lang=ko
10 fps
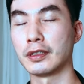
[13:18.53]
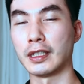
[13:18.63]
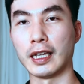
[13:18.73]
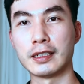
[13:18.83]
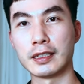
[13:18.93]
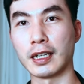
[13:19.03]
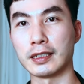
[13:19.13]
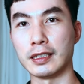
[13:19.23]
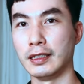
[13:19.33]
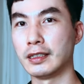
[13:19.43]

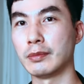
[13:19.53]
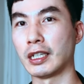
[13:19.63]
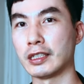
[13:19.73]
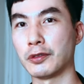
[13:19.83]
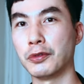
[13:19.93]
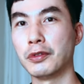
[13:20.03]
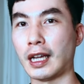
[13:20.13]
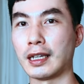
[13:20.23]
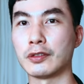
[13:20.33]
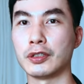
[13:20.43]
댓글까지 잊지 마시고
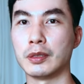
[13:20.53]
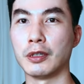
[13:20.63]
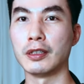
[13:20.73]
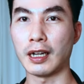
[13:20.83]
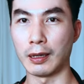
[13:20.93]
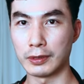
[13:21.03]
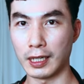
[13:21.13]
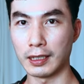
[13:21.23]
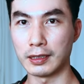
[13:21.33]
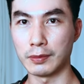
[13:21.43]
달아주시면
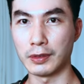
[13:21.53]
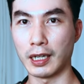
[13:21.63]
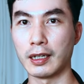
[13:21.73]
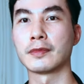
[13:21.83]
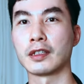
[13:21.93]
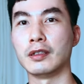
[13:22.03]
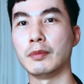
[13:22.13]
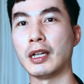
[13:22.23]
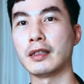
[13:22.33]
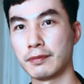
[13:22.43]
감사하겠습니다. 그럼
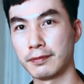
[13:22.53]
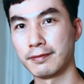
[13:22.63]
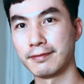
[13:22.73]
이만